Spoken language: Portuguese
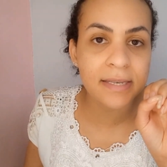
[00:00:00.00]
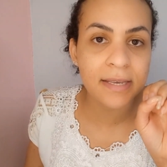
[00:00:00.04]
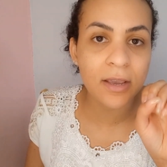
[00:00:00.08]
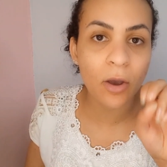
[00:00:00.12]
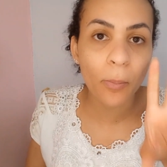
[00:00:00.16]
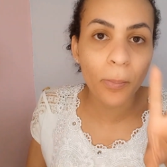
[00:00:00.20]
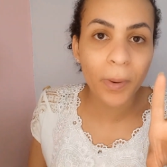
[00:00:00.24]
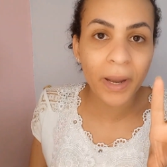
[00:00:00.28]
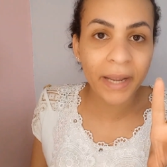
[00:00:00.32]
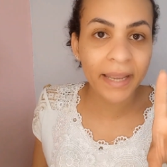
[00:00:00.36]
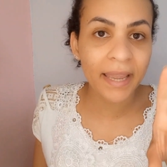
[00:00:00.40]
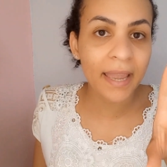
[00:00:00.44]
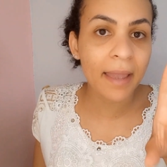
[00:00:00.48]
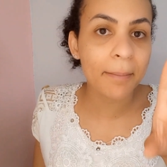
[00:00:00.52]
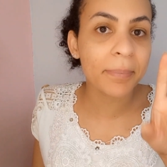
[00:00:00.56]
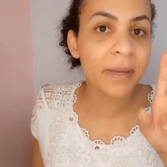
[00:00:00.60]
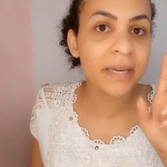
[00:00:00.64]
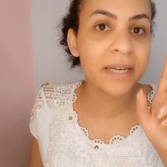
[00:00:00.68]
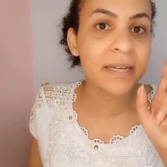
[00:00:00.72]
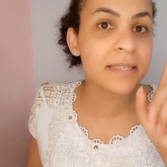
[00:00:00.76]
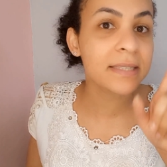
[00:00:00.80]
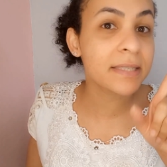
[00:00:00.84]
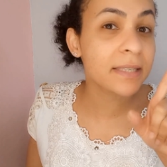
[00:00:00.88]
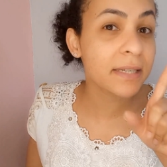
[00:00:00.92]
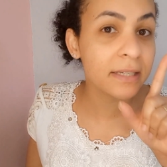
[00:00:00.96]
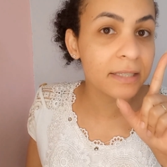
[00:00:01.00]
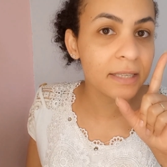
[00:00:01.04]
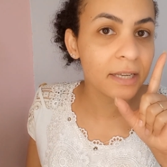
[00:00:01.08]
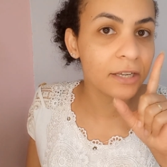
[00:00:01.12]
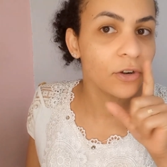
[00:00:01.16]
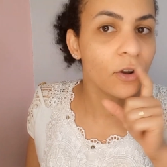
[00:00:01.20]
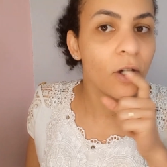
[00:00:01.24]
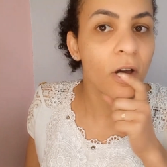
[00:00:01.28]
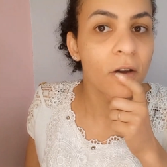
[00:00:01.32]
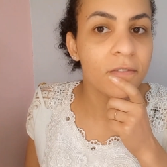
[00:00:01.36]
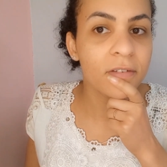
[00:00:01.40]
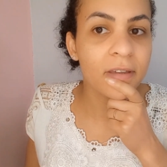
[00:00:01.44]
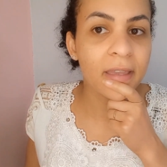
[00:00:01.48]
Eu paguei apenas
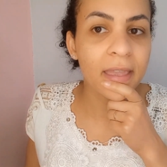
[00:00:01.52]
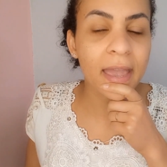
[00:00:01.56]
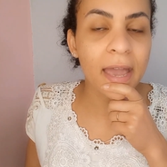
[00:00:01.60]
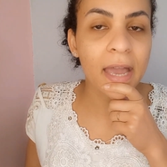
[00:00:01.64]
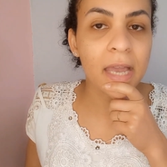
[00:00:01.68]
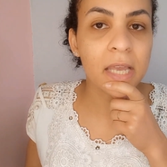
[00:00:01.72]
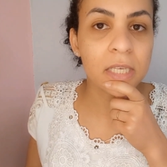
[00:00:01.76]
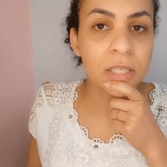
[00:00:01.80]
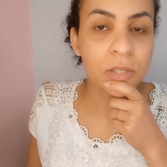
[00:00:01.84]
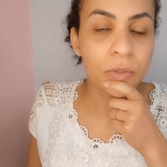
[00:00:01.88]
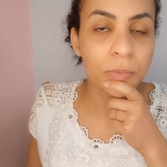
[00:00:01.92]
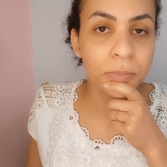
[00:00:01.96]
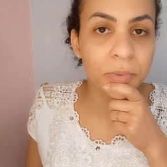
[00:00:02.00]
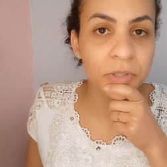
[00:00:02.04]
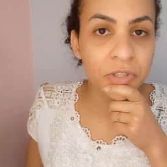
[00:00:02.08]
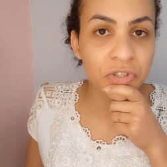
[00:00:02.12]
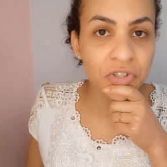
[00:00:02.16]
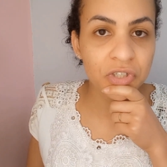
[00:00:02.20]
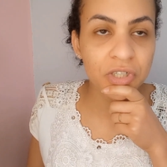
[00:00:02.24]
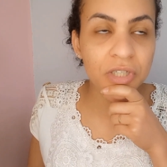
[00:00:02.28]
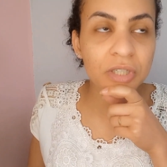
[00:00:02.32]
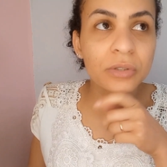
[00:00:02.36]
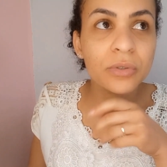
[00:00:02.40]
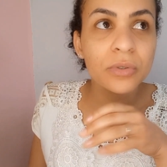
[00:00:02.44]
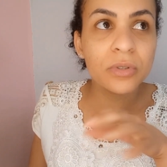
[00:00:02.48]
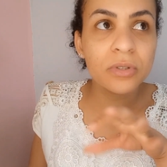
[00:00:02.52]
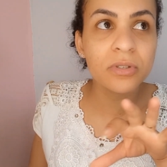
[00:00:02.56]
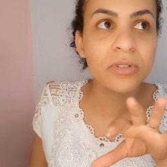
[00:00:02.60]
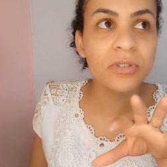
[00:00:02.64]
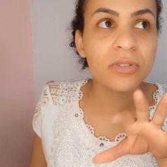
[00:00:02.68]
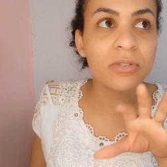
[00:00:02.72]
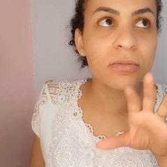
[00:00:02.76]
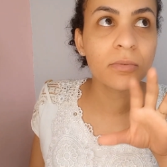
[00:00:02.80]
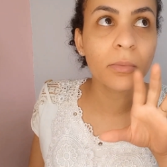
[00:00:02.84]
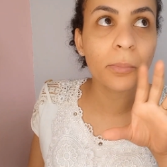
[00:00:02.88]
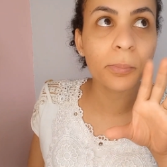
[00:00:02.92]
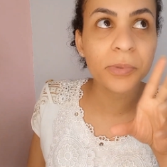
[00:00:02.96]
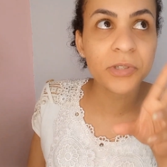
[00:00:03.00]
39 reais um pedido,
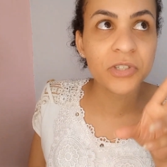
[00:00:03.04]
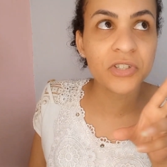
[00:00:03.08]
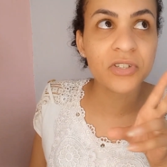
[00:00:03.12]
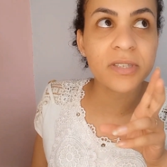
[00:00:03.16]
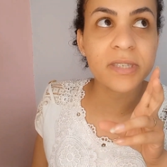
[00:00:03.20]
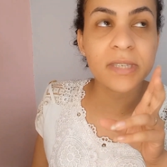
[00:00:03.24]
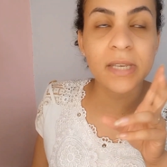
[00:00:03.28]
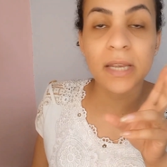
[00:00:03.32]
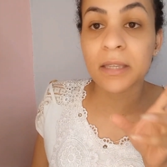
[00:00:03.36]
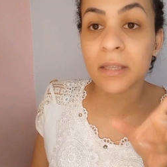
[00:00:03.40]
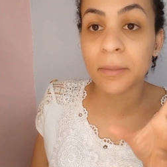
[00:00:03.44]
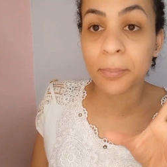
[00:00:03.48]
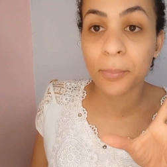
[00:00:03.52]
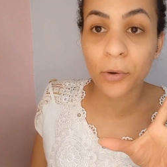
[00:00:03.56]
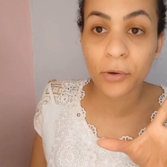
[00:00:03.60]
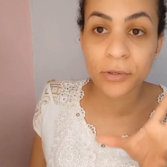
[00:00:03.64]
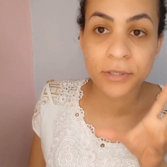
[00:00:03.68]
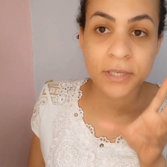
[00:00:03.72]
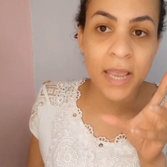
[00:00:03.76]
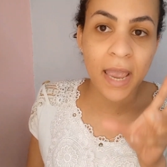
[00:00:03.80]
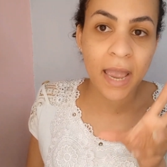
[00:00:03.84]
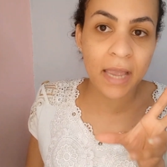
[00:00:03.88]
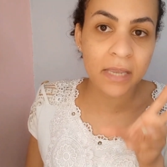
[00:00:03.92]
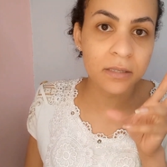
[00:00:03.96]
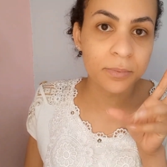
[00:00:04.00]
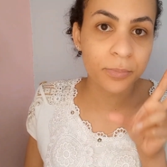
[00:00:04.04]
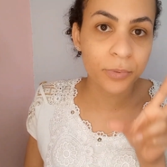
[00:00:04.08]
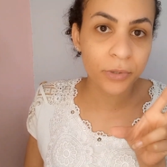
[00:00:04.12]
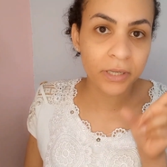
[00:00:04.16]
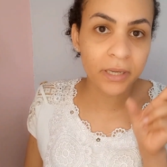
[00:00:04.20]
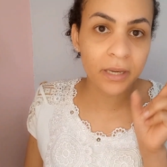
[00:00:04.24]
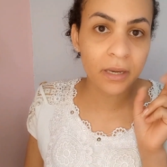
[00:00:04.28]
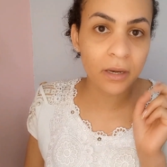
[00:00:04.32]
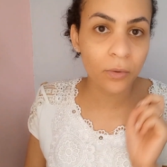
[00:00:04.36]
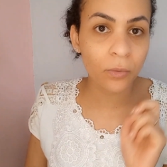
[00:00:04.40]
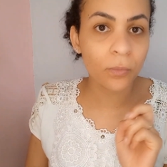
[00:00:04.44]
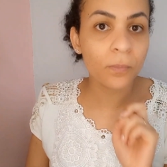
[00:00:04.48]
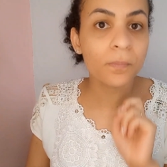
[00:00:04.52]
um pedido de cento e poucos reais,
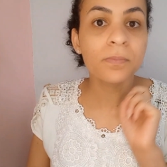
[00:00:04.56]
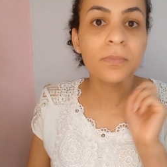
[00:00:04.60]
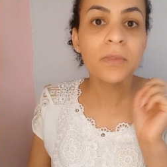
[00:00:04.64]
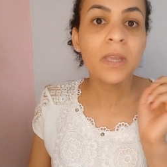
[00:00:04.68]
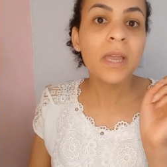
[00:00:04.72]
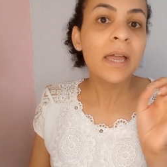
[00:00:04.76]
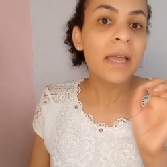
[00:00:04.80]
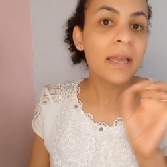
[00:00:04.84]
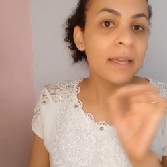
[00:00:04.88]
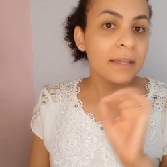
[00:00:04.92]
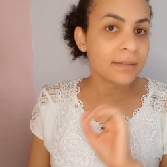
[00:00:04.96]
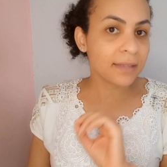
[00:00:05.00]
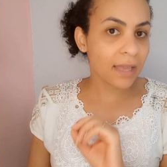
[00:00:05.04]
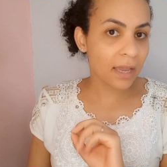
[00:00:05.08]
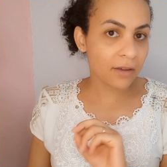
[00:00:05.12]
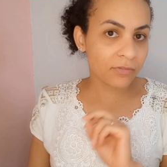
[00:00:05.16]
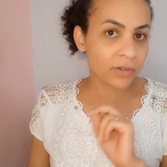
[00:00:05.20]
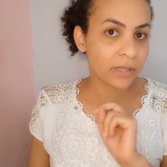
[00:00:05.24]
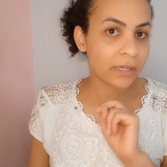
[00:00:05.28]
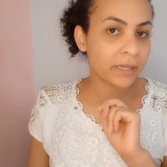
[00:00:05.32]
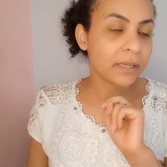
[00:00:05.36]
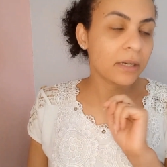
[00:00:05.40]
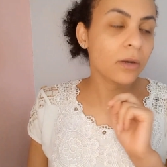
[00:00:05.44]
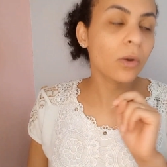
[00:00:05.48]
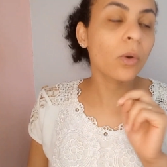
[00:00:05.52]
porque eu tava ali